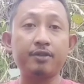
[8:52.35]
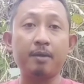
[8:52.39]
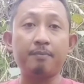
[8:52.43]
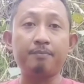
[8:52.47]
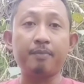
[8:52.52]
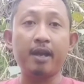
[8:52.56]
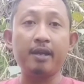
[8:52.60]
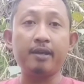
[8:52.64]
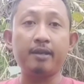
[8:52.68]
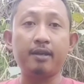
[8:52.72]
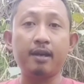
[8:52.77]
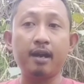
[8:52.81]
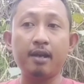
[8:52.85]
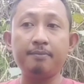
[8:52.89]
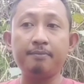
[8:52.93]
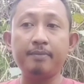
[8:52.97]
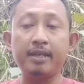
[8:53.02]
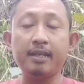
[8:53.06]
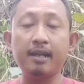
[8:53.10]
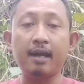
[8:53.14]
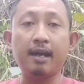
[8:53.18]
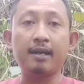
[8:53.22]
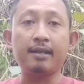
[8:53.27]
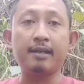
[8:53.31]
sampaikan
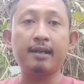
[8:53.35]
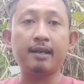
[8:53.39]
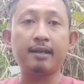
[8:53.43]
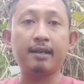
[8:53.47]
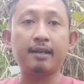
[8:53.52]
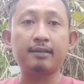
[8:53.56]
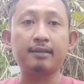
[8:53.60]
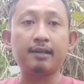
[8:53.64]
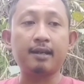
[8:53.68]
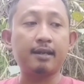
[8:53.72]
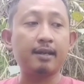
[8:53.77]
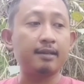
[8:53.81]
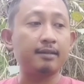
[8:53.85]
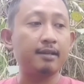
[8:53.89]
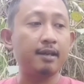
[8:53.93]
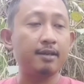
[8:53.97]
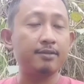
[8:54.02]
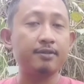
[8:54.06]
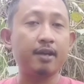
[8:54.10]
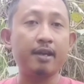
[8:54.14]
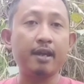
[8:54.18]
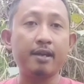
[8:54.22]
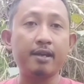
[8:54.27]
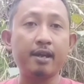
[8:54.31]
Bila ada kata-kata
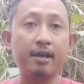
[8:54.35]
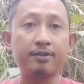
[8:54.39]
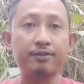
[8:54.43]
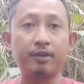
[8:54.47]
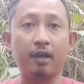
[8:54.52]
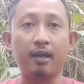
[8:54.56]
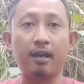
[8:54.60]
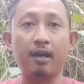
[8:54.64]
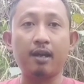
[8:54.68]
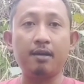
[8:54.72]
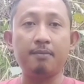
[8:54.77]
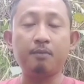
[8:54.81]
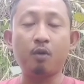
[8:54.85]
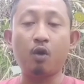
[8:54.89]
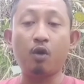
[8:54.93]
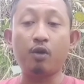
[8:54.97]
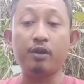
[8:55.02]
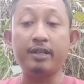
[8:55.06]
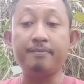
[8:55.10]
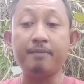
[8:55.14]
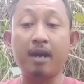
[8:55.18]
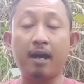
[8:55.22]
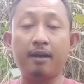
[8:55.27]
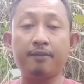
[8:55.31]
saya yang salah
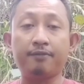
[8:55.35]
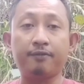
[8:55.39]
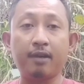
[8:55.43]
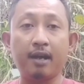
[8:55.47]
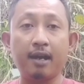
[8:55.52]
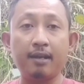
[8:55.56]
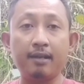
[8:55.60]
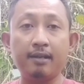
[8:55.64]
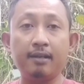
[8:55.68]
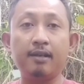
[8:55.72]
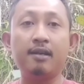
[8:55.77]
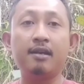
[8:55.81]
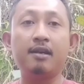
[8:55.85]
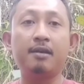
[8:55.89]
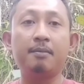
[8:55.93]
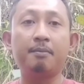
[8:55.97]
mohon dimaafkan